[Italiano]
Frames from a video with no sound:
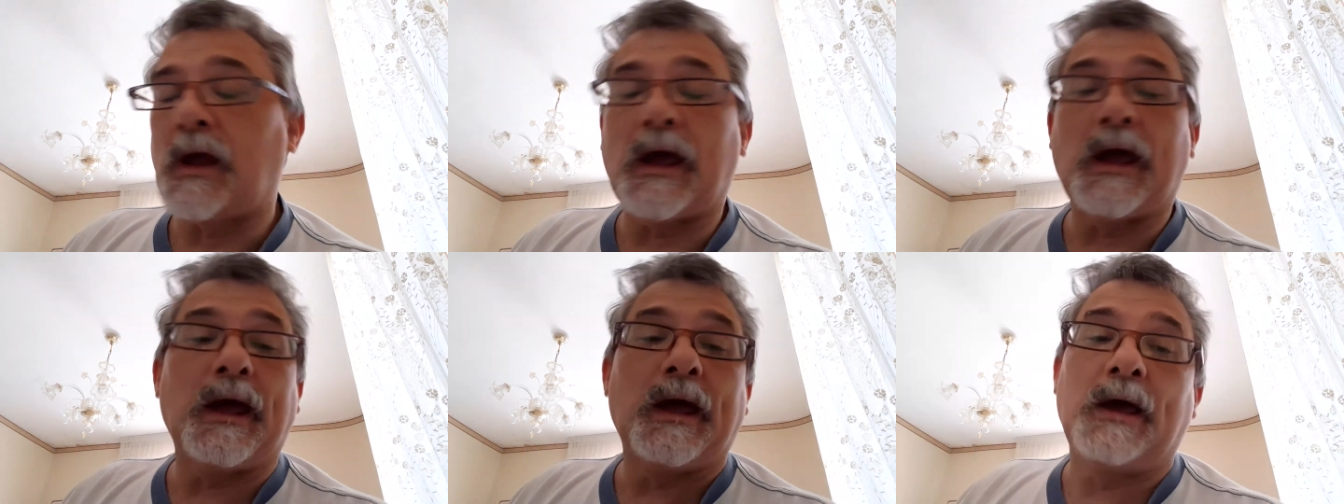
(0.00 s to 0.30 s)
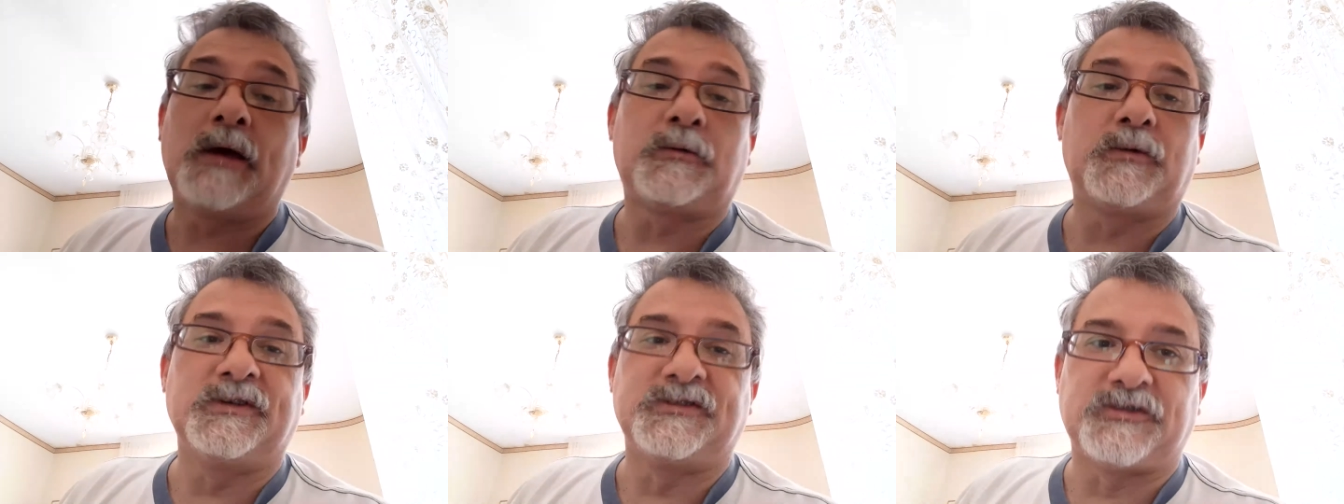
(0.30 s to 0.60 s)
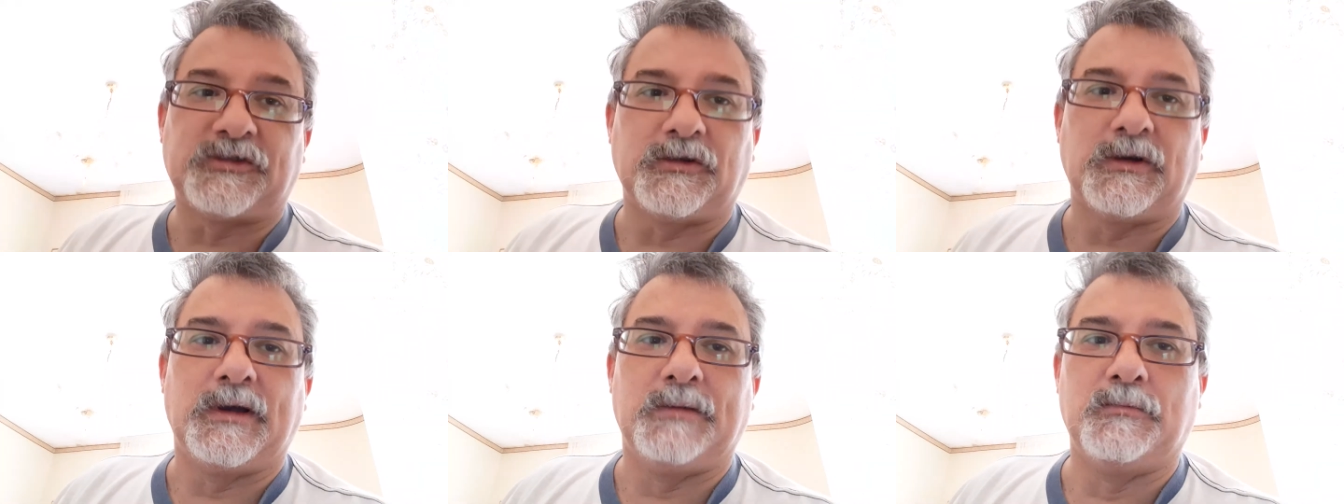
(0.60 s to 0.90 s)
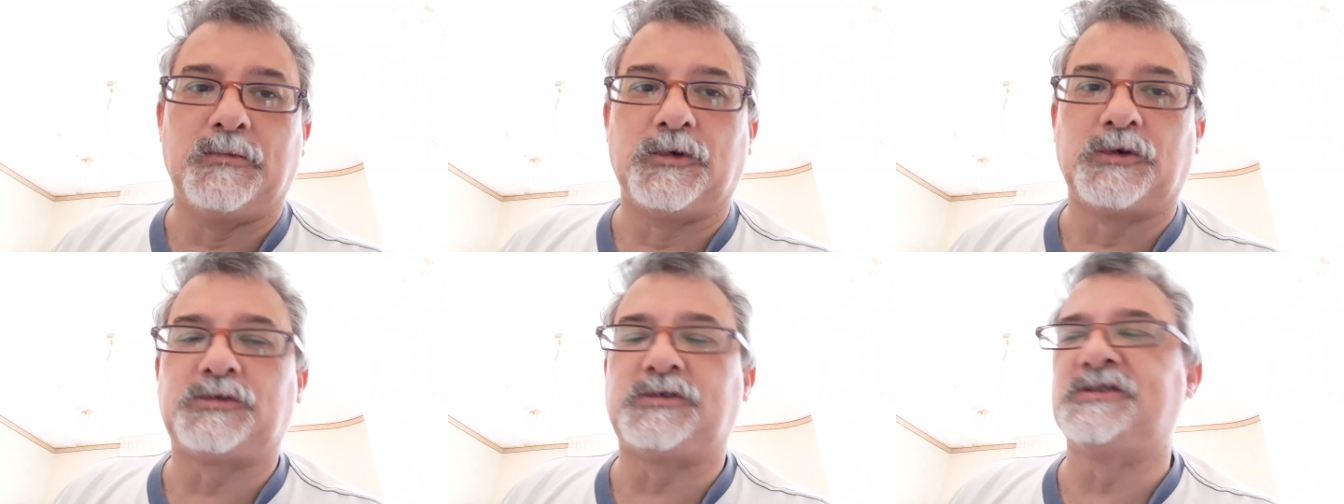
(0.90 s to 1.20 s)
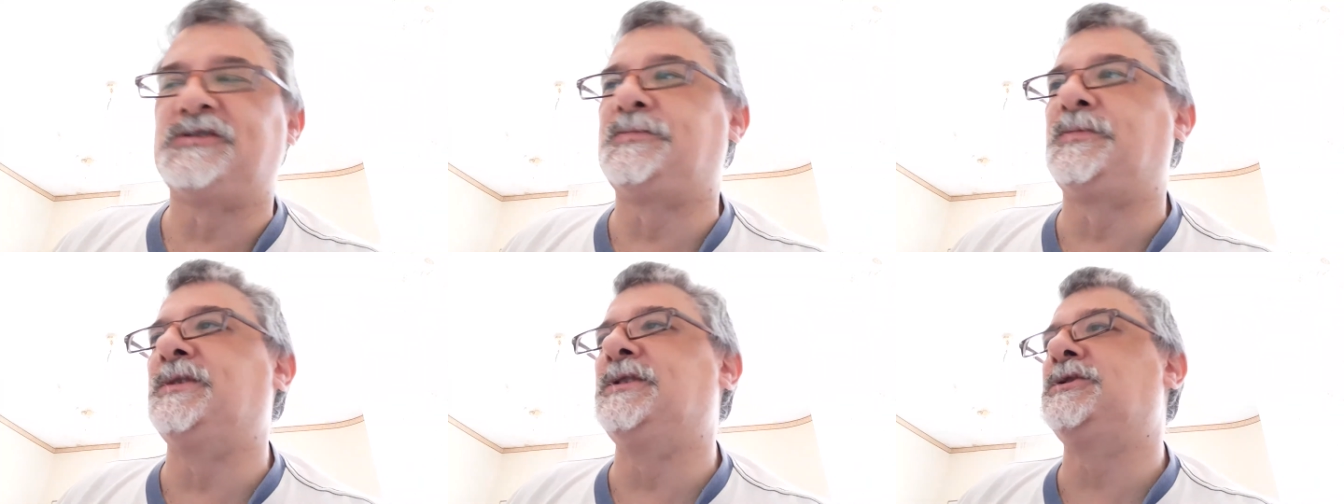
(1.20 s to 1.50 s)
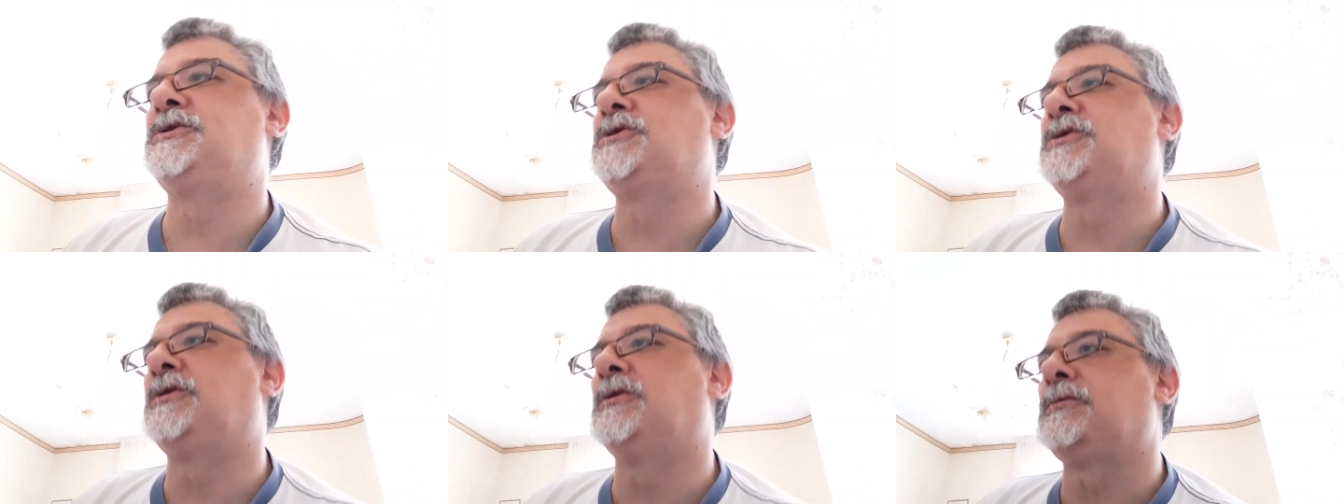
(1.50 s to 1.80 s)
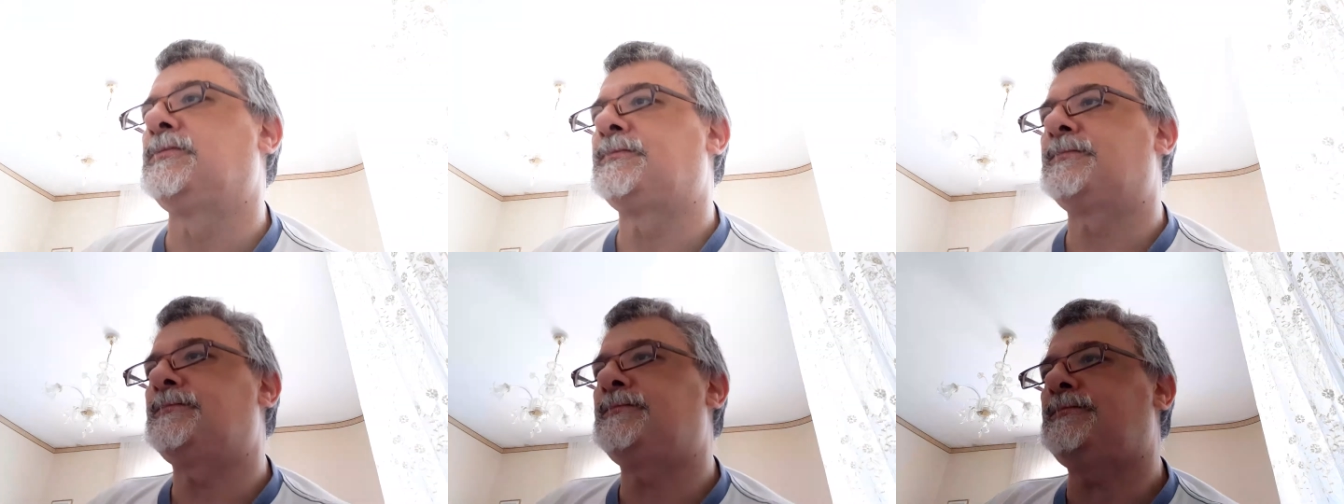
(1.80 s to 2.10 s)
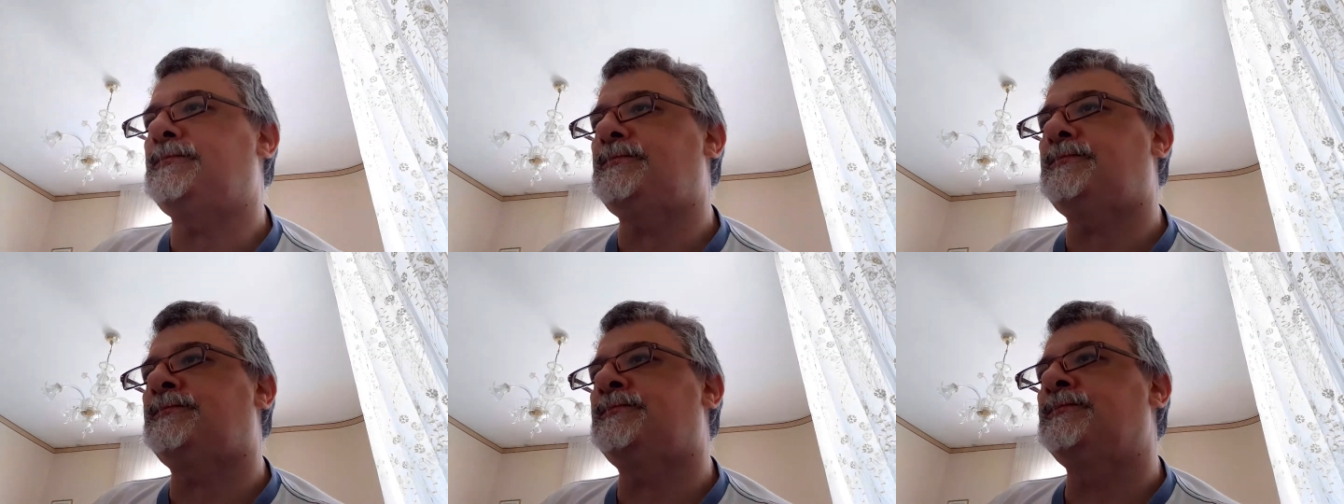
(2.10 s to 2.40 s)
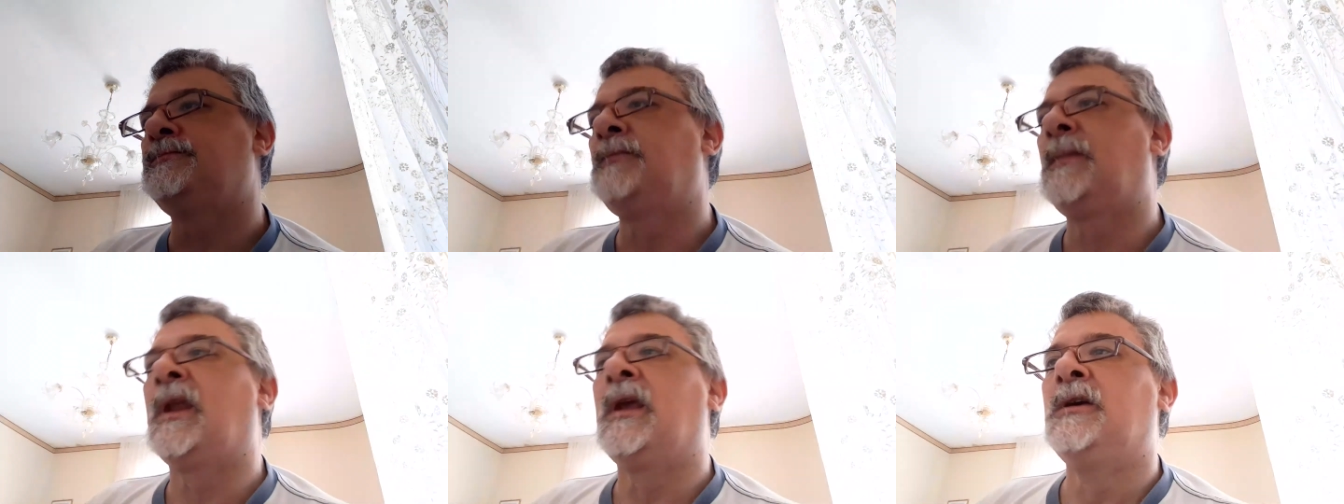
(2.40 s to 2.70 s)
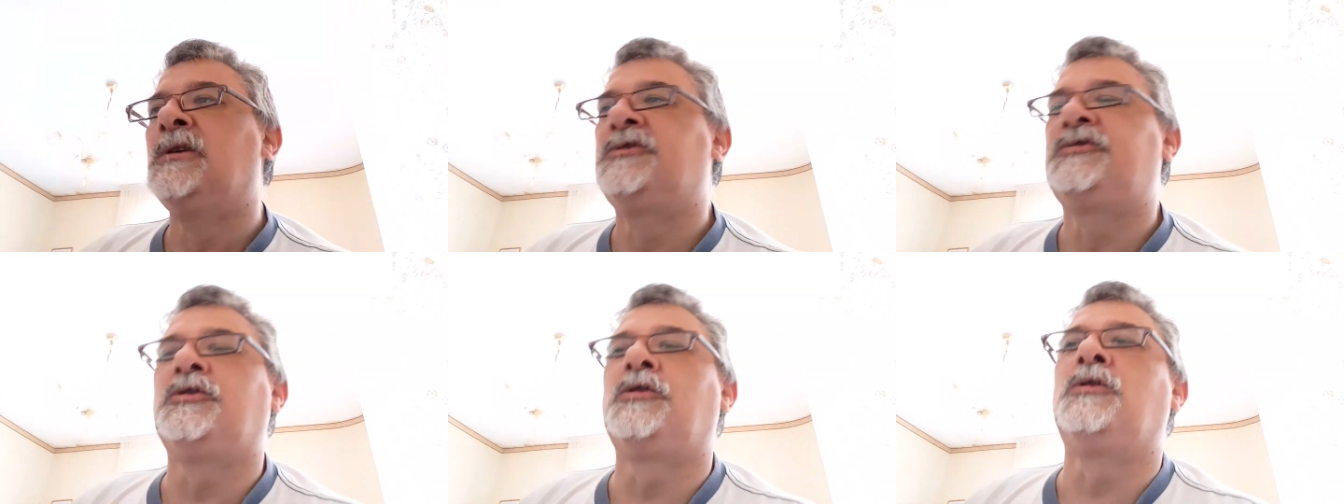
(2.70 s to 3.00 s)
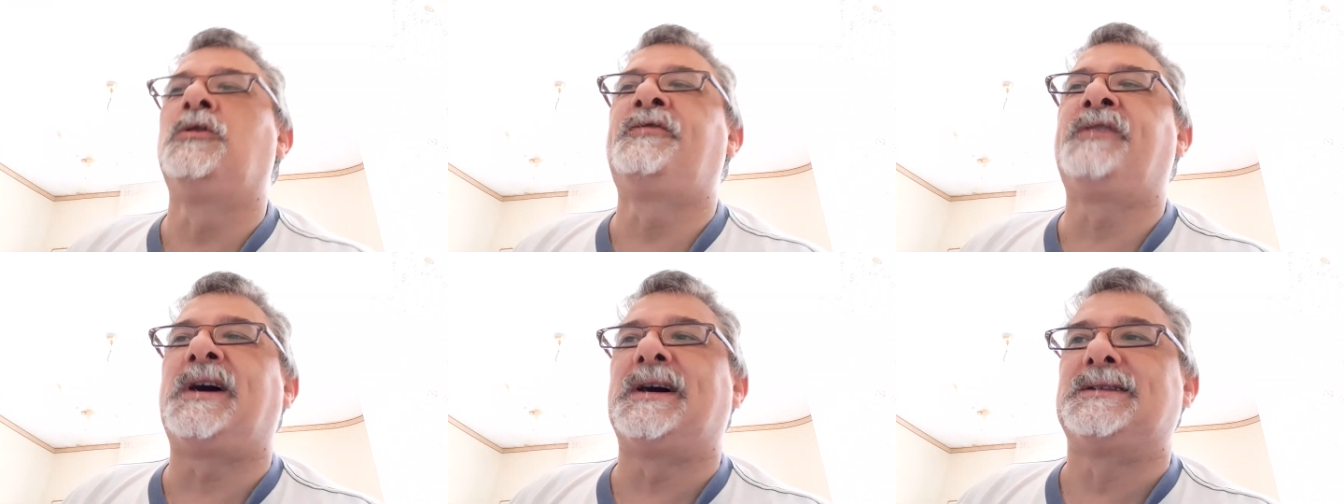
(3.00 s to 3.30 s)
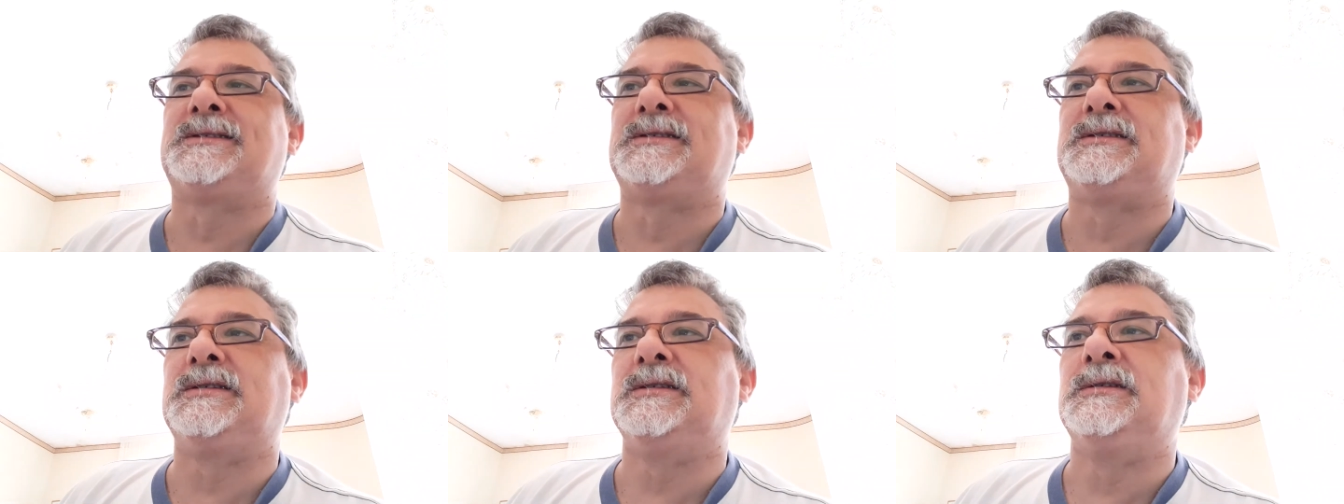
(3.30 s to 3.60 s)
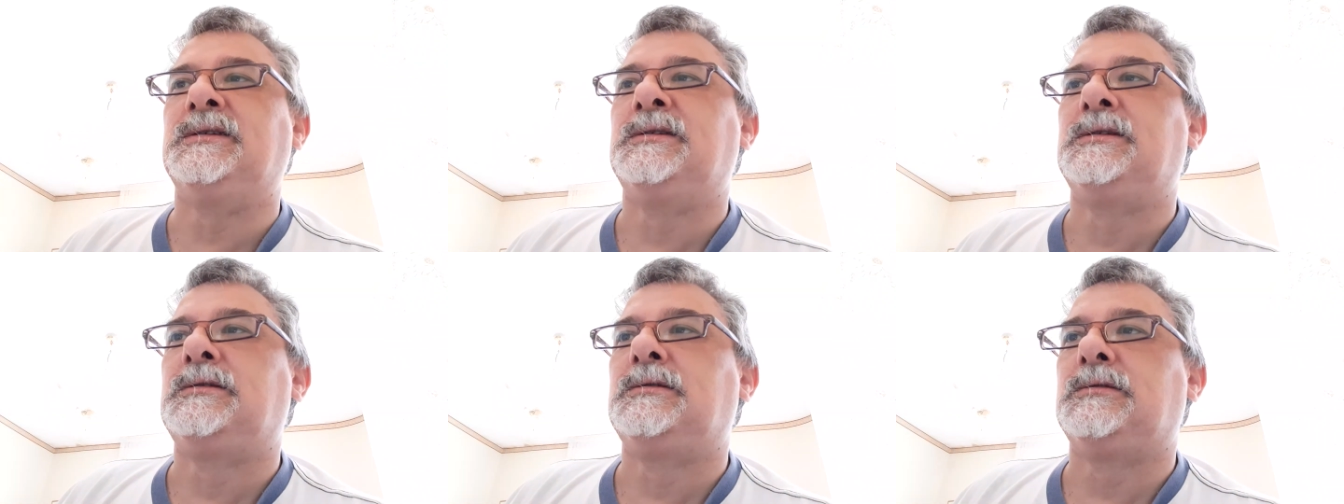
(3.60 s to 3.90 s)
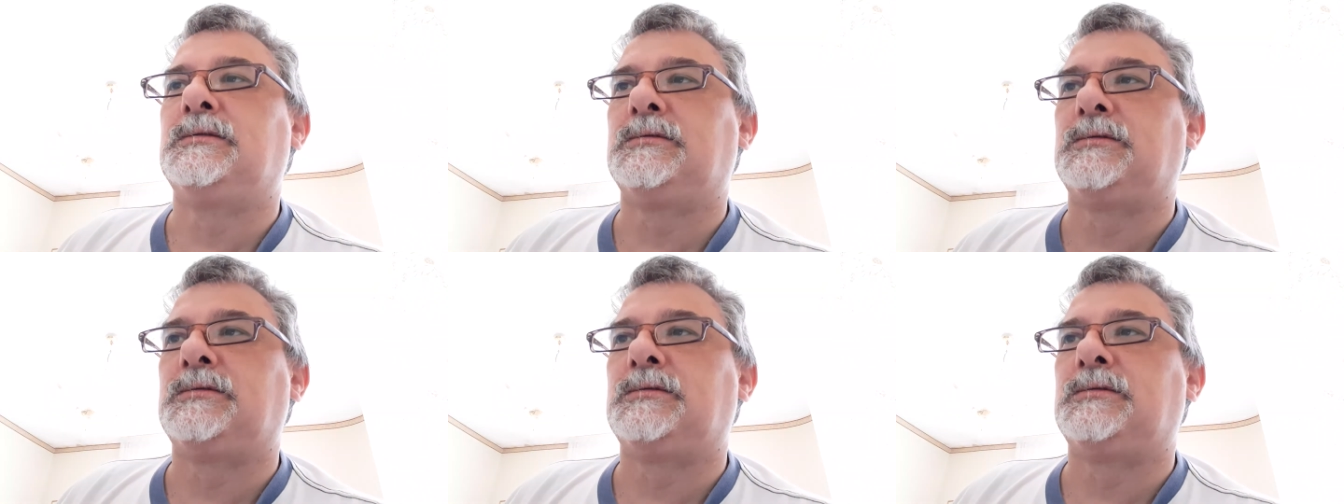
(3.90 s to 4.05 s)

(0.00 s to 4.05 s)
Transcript: E questo è molto esplicito. Sono fatti